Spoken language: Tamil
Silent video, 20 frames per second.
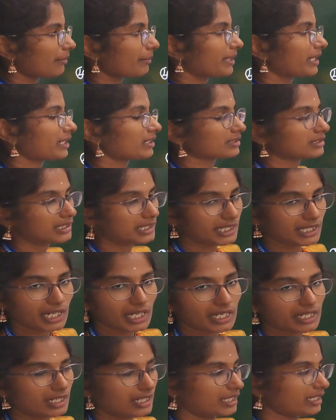அமையிறது
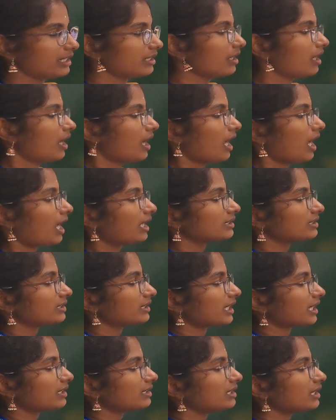இடைநிலை அது
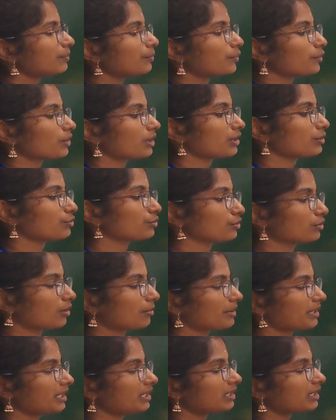எந்த பொருளை
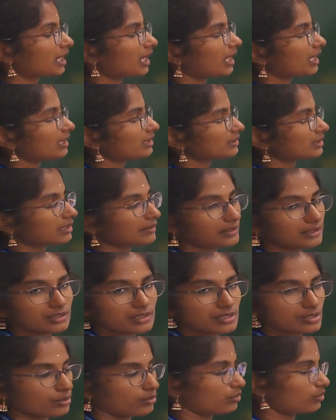கொடுக்கும் அப்படின்னா காலத்தை
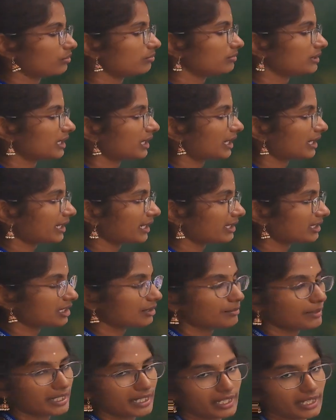வந்து சொல்லும் இல்லாட்டி
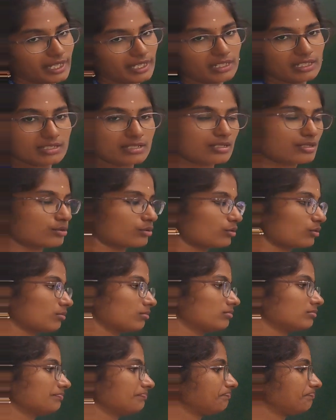எதிர்மறையை சொல்லும்